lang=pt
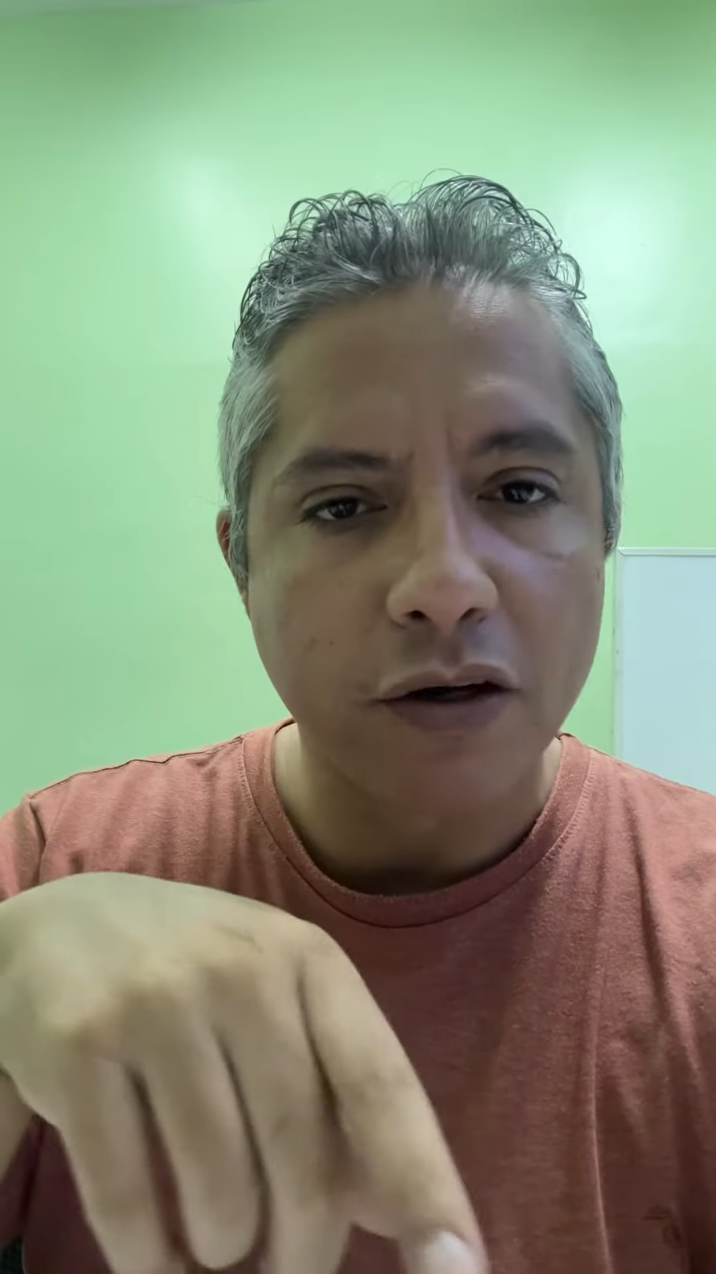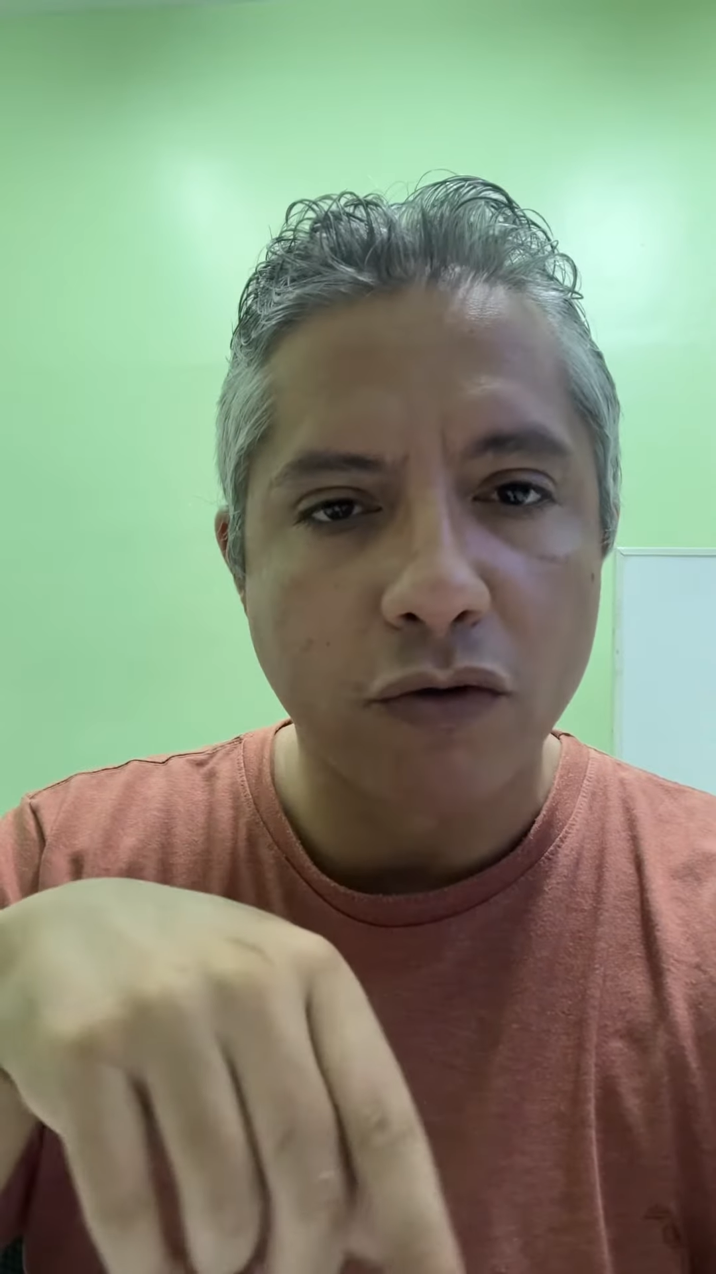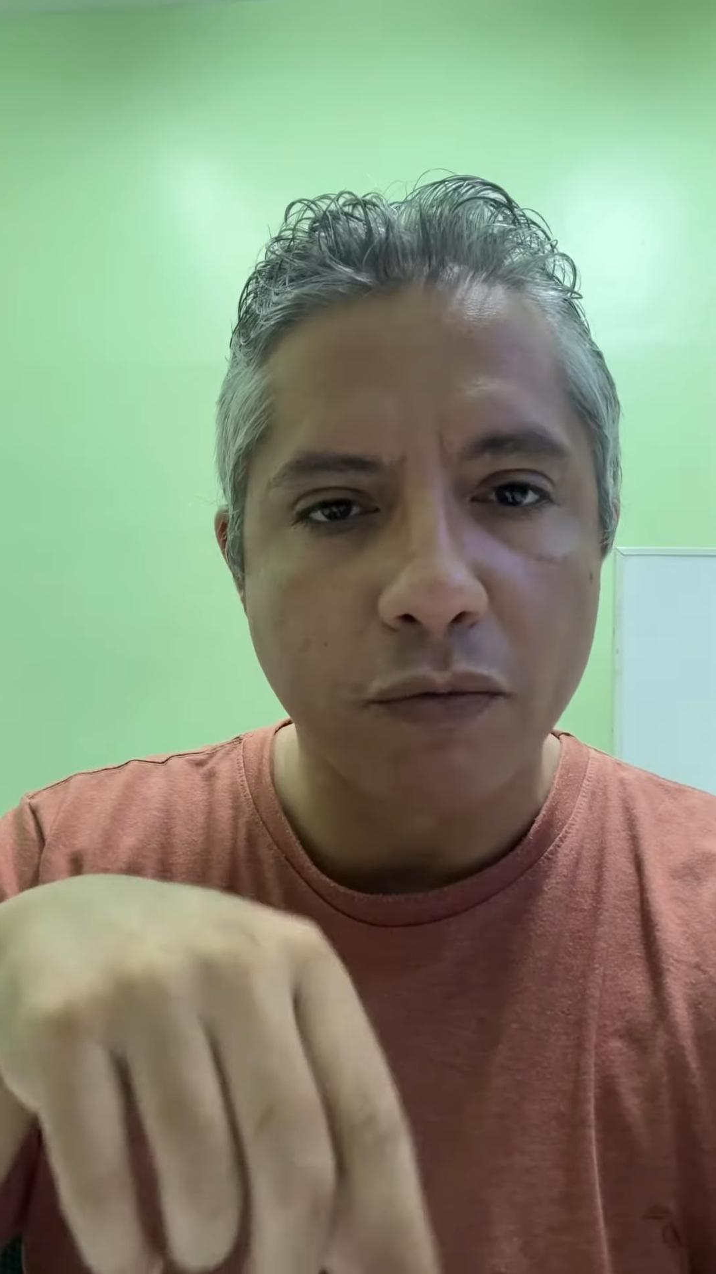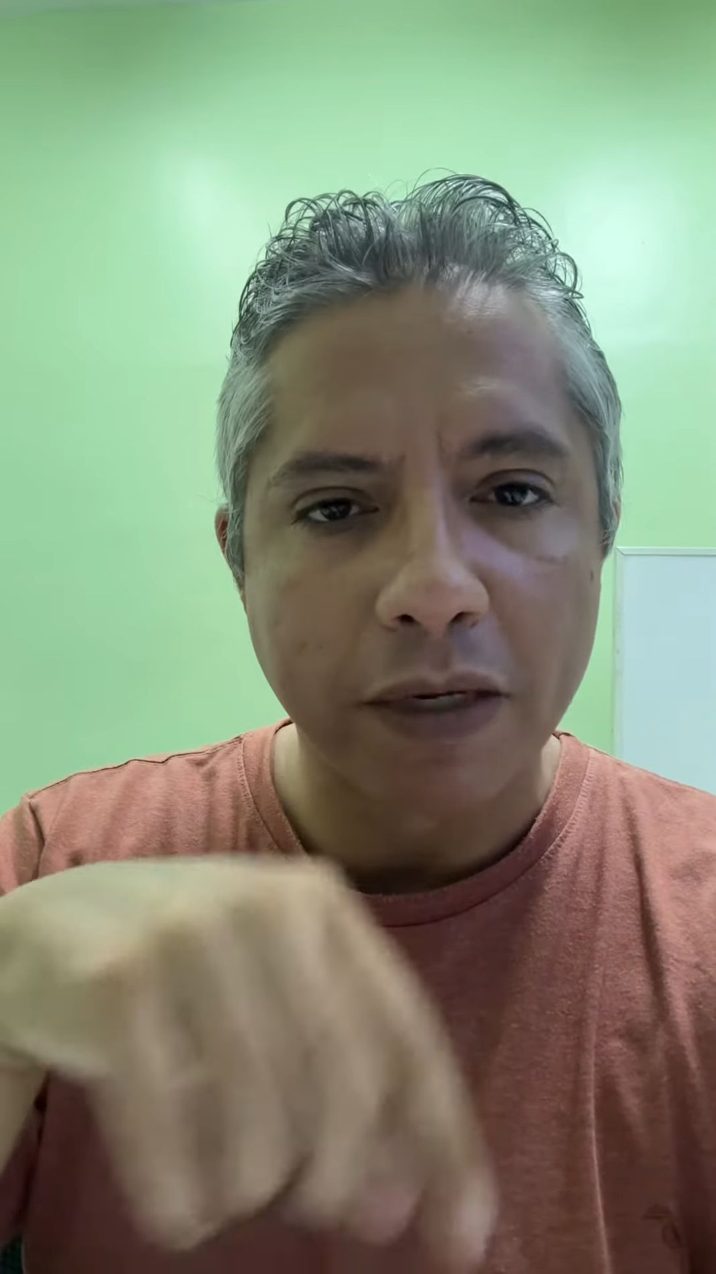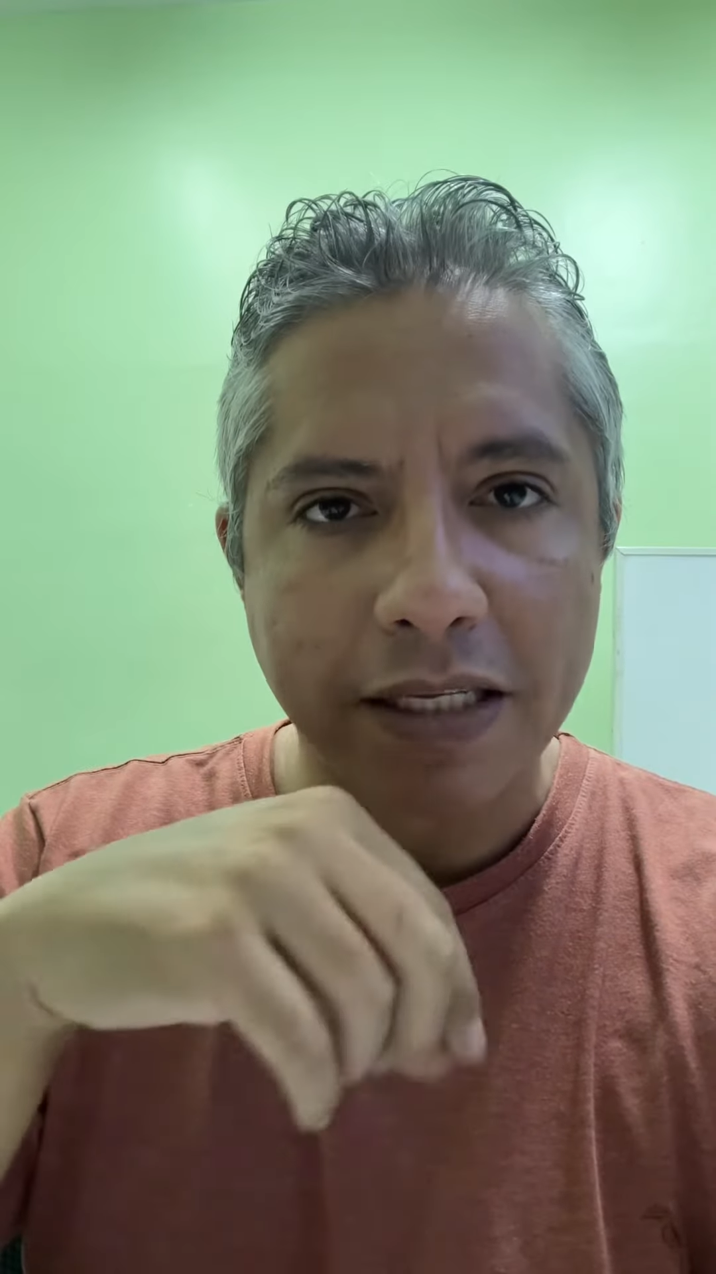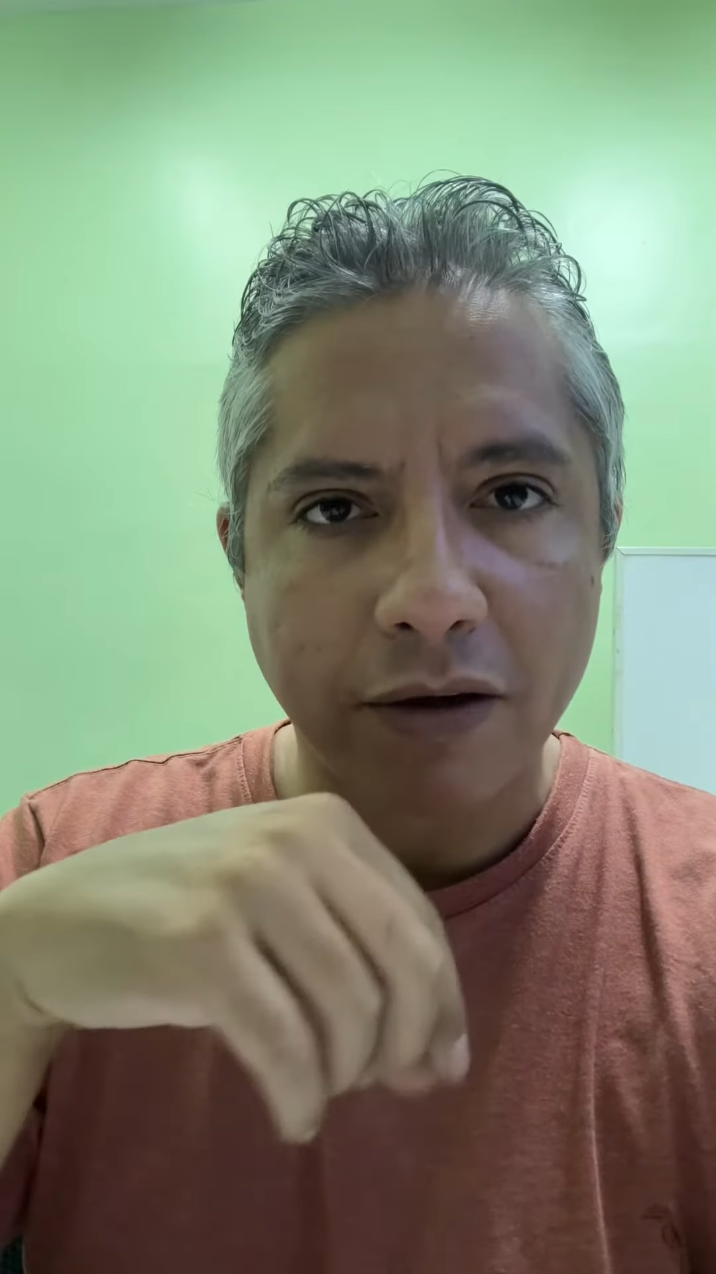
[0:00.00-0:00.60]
algumas